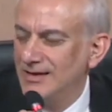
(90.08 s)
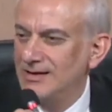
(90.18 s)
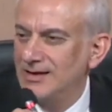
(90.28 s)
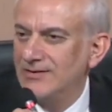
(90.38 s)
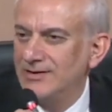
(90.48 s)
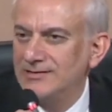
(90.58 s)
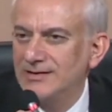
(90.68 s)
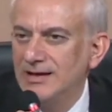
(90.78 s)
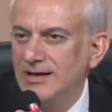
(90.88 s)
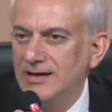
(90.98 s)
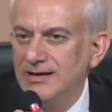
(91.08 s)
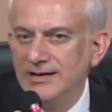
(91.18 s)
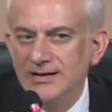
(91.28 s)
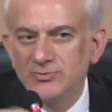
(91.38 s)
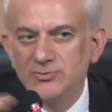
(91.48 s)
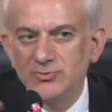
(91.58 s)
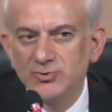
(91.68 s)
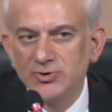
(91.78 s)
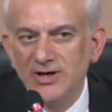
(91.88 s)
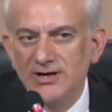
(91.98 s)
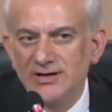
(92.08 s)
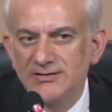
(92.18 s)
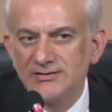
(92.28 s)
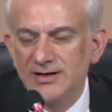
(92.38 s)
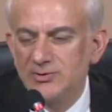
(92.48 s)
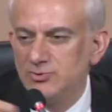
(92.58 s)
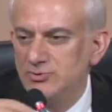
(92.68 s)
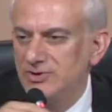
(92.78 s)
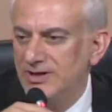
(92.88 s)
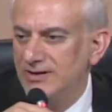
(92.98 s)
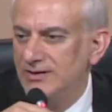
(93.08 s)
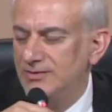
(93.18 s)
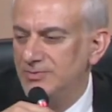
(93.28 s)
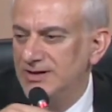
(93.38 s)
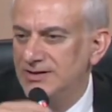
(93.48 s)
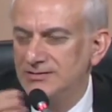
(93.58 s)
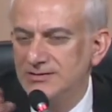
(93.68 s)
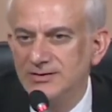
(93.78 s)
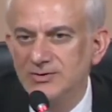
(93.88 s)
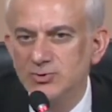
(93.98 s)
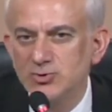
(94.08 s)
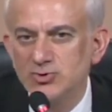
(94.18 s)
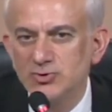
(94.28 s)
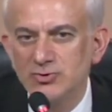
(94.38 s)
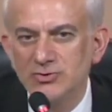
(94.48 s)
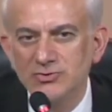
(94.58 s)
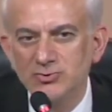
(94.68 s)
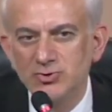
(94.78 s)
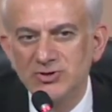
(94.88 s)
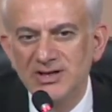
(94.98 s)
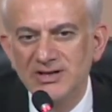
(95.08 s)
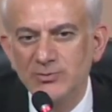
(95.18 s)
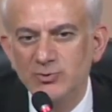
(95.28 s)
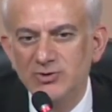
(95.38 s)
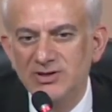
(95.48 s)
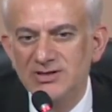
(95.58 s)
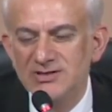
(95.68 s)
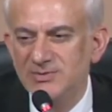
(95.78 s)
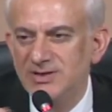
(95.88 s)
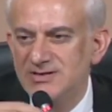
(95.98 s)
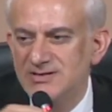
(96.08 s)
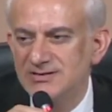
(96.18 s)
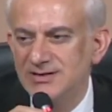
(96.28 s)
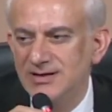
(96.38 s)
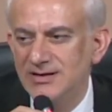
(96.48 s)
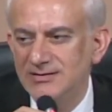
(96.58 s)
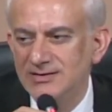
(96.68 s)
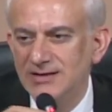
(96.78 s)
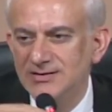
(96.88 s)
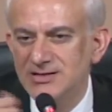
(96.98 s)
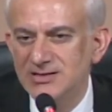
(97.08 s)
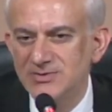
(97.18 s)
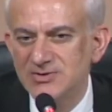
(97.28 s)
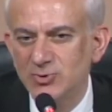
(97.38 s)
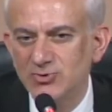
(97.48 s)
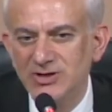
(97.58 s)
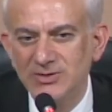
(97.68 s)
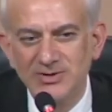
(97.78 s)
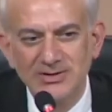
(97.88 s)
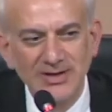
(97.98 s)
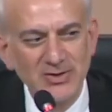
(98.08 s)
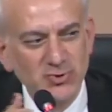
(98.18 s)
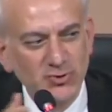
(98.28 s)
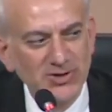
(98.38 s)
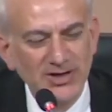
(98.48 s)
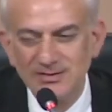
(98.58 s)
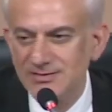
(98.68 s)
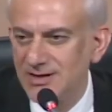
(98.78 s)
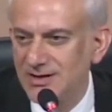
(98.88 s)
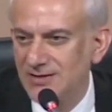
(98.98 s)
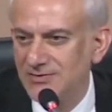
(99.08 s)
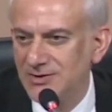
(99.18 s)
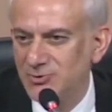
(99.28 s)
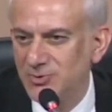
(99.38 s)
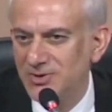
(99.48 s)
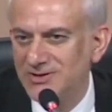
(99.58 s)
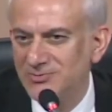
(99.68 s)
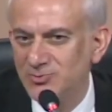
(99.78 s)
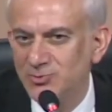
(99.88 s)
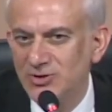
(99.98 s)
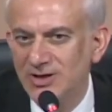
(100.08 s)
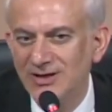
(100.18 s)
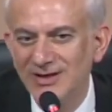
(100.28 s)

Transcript: Evet. Ya Dünya Kadınlar Günü'nde bakın şu Türkiye'nin en büyük ikinci meclisinde tartıştığımız konulara bakın. En çok da kadınlar kavga ediyor. Bakın buna